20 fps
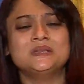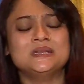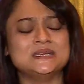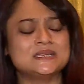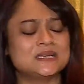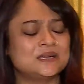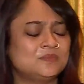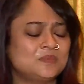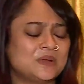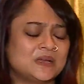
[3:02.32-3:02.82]

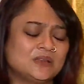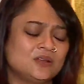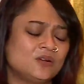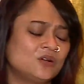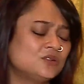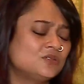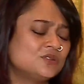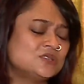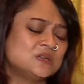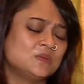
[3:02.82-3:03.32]
নিজের
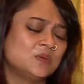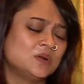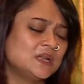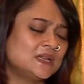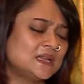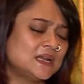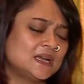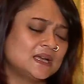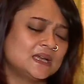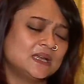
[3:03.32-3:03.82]
ব্যক্তিগত
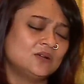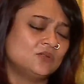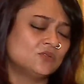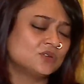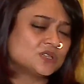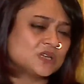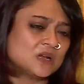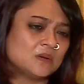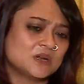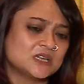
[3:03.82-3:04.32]
জীবনে তারা কি
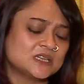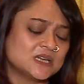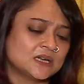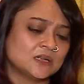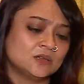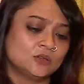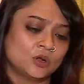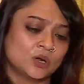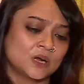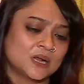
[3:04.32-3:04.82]
করছে আমার
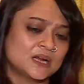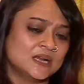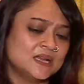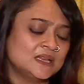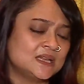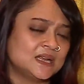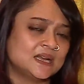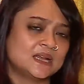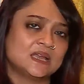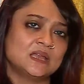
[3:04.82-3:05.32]
জানার দরকার
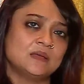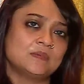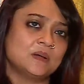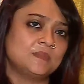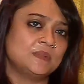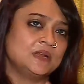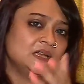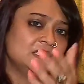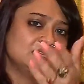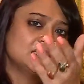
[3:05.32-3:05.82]
নেই তারা
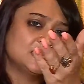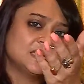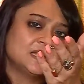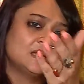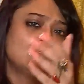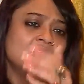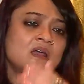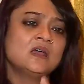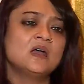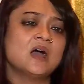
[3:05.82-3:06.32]
কিভাবে
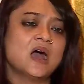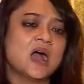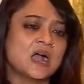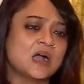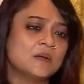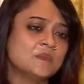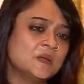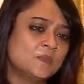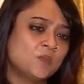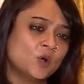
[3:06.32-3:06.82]
নিজেদের
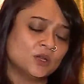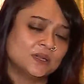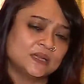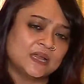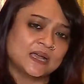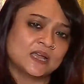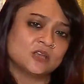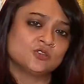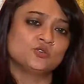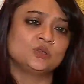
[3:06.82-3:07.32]
আগামী পথ
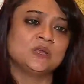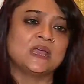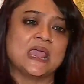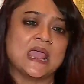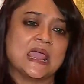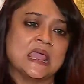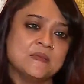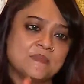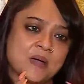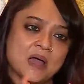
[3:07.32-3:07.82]
দেখে যদি
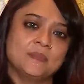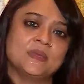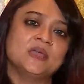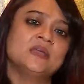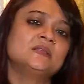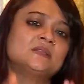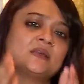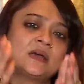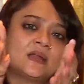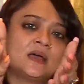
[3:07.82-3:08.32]

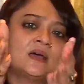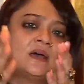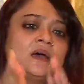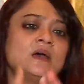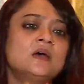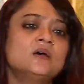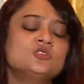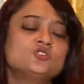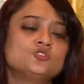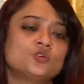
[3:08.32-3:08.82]
এইভাবেই তারা
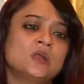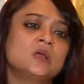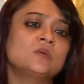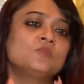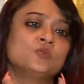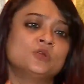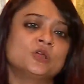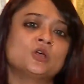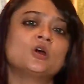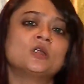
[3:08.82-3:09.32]
চলে
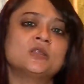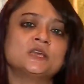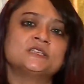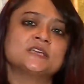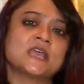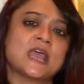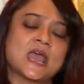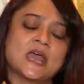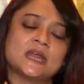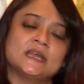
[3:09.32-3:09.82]
মনে করে
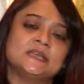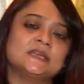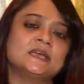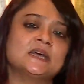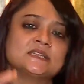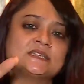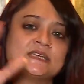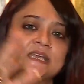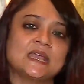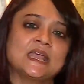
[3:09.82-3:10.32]
যে হ্যাঁ ঠিক
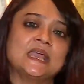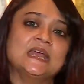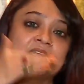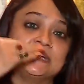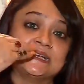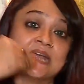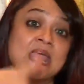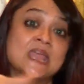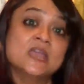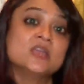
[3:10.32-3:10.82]
আছে
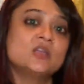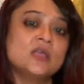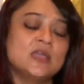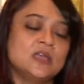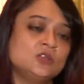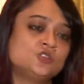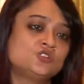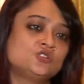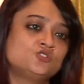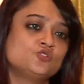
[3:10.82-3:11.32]
এইটাই
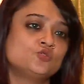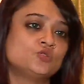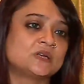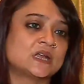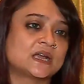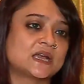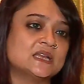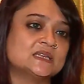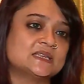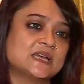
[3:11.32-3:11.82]
এই
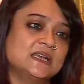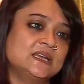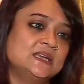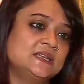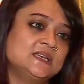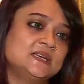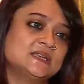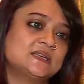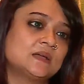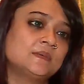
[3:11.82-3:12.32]
যুগটাকেই
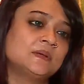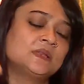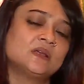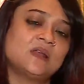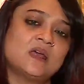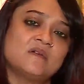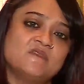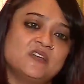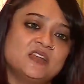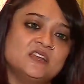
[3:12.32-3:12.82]
চালিয়ে দিয়ে যাবে
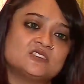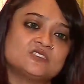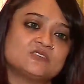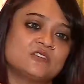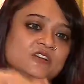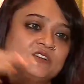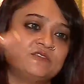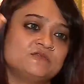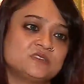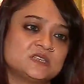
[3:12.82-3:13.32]
তাহলে আই ভেরি
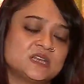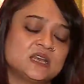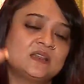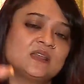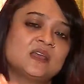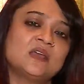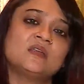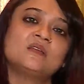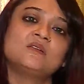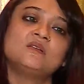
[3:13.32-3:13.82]
সরি টু সে
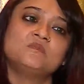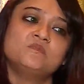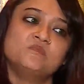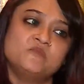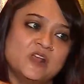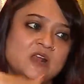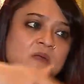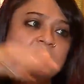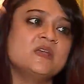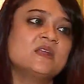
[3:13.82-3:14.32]
দেয়ার
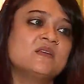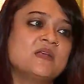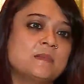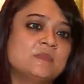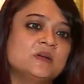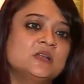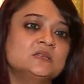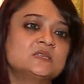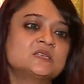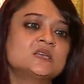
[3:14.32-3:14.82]
উইল বি
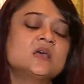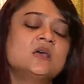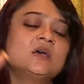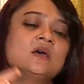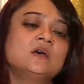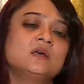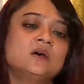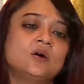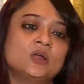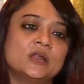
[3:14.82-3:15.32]
রেবেলস
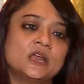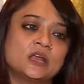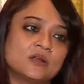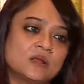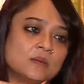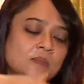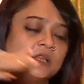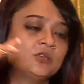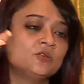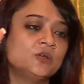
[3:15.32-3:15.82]
অনেক
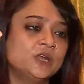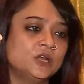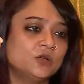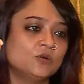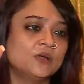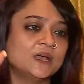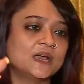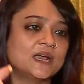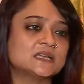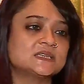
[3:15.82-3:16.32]
রেবেল তৈরি
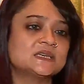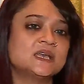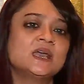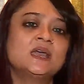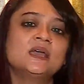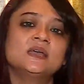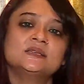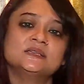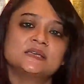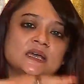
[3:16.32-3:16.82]
হয়ে গেছে
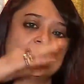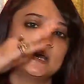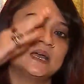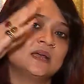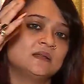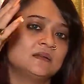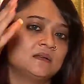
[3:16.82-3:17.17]
যারা